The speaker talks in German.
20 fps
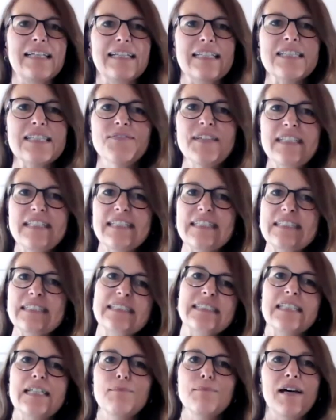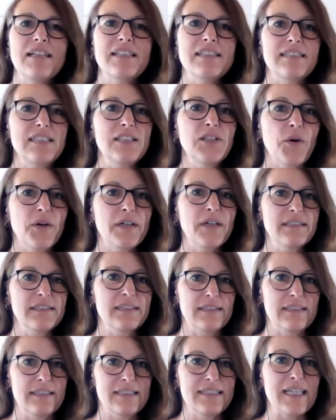ganz wichtiges Thema ist die
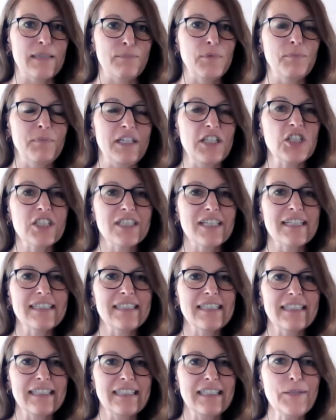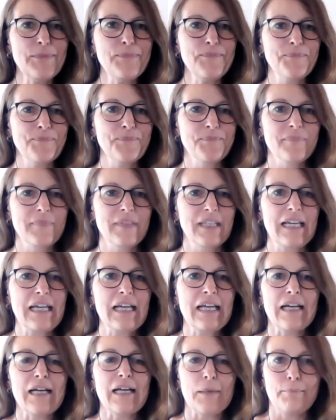neue ZBMED-Strategie.
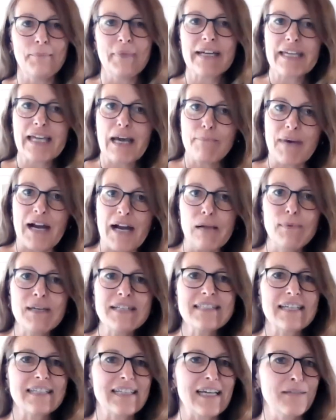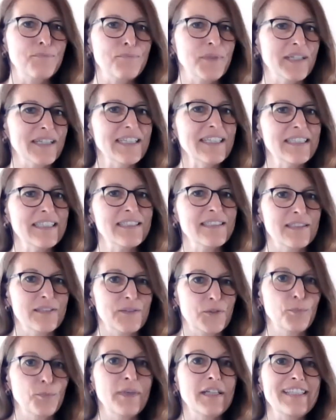Miriam Albers hat einen
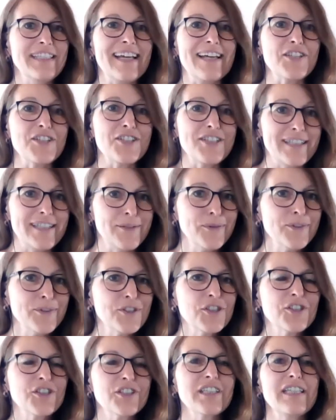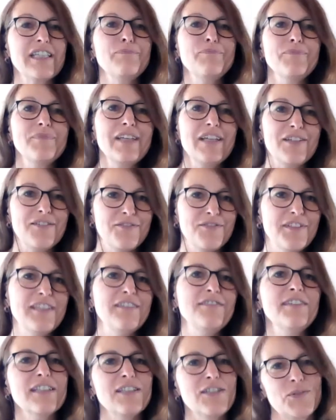Bericht über die Entstehung geschrieben,
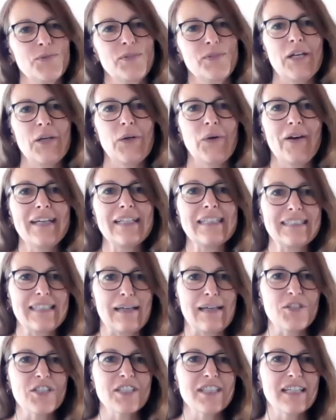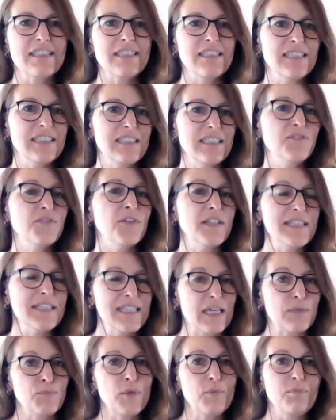wie wir zu der neuen Gesamtstrategie von
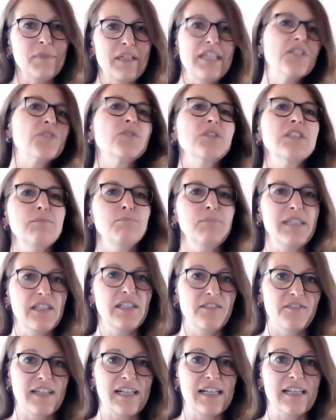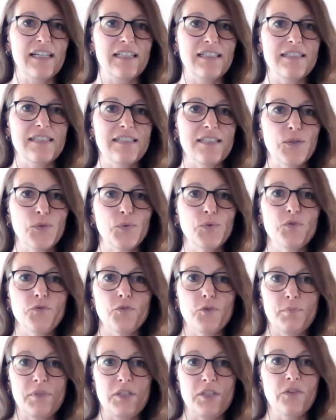ZBMED und dem Bielefelder Institut
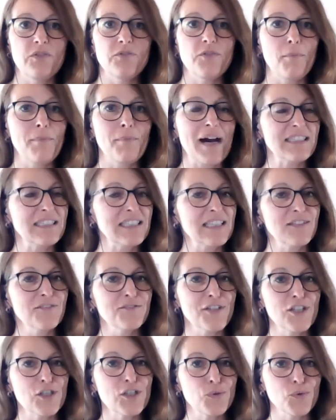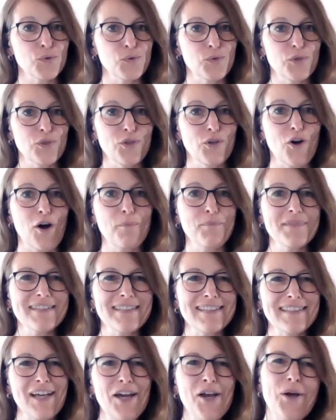für Bioinformatikinfrastruktur gekommen
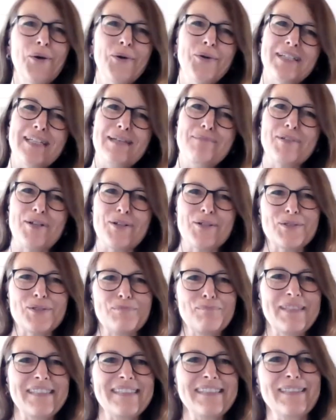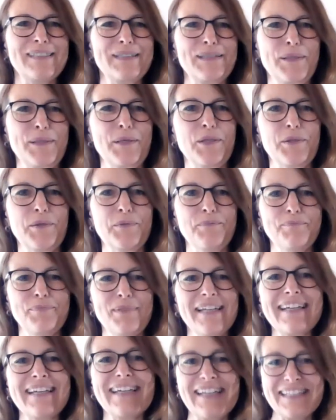sind und gibt auch so ein bisschen äh,
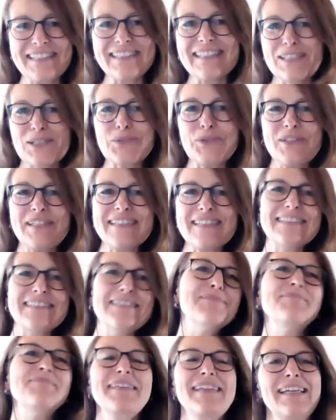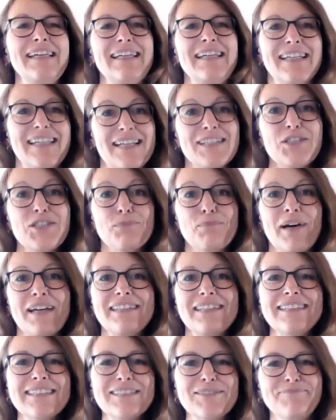Blicke hinter die Kulissen. Ganz
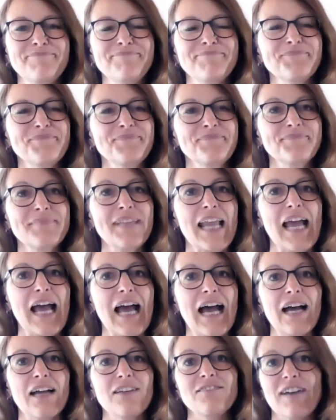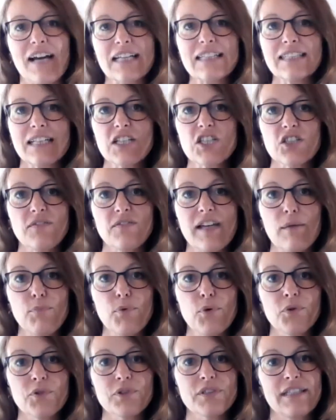spannend. Ein weiterer
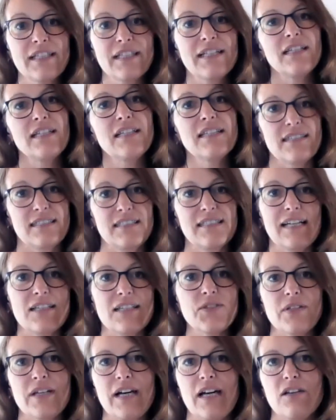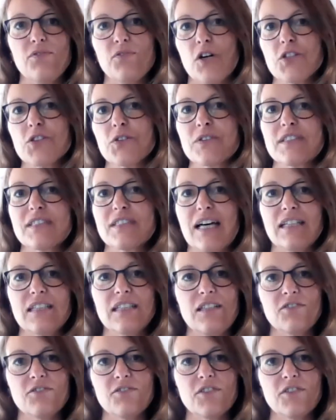Schwerpunkt ist die nationale
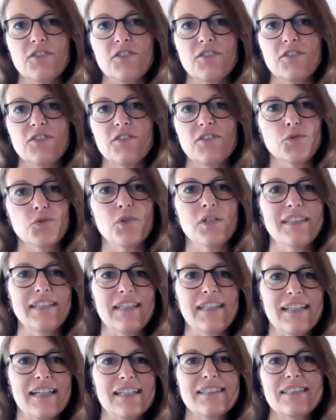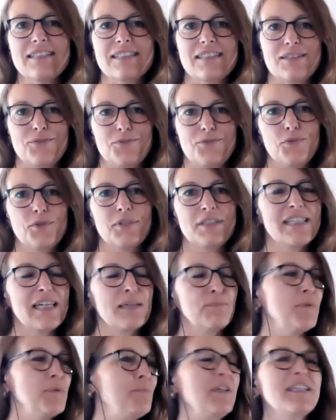Forschungsdateninfrastruktur, denn das ist für
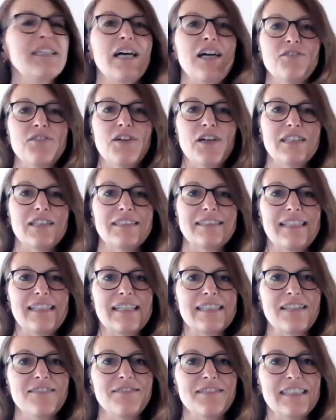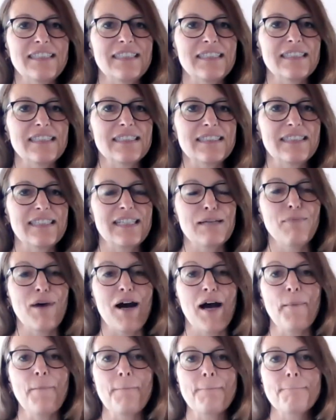ZBMED einfach ein sehr, sehr wichtiges
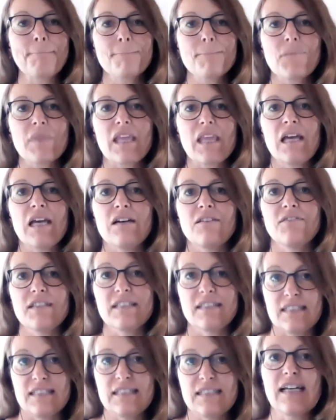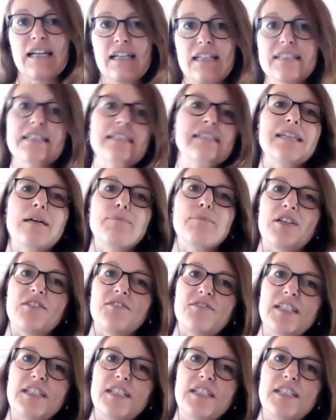Thema. Wir sind ja insgesamt an vier